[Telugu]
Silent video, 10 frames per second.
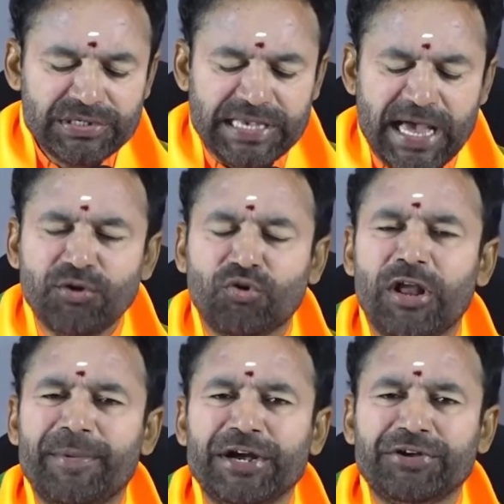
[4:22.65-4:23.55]

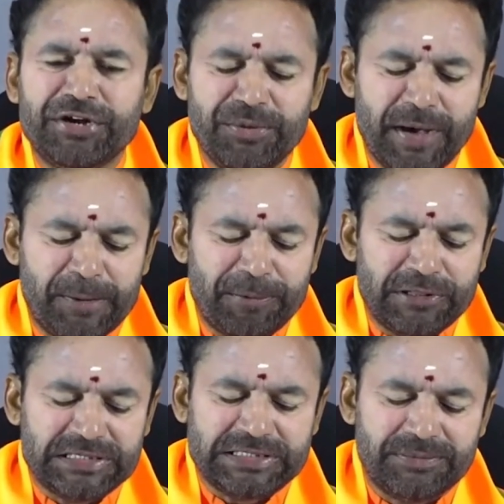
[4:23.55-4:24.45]
సానుకూలమైనటువంటి మార్పులు
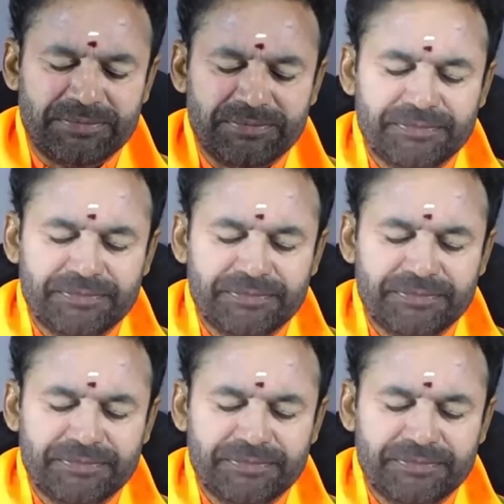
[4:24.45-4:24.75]
తెస్తాము